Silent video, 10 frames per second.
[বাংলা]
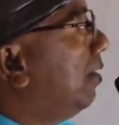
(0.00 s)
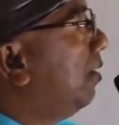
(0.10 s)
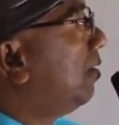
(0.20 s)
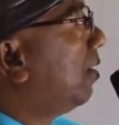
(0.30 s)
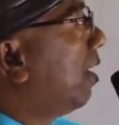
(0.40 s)

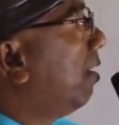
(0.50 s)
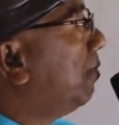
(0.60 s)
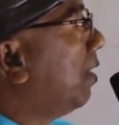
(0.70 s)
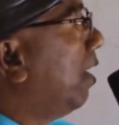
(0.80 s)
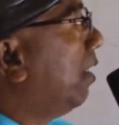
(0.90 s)

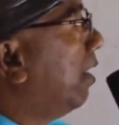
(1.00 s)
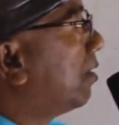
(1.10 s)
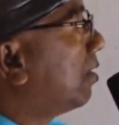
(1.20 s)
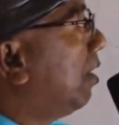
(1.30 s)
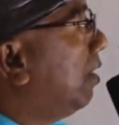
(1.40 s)
ডিসক্রাইবস অ্যান
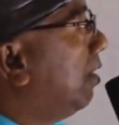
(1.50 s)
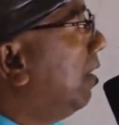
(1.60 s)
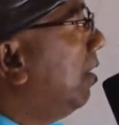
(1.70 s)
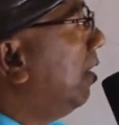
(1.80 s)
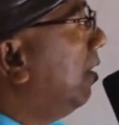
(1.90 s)
অ্যাকশন
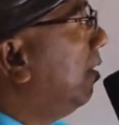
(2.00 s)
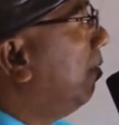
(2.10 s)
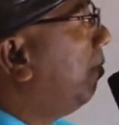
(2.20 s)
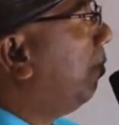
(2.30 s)
ইন দি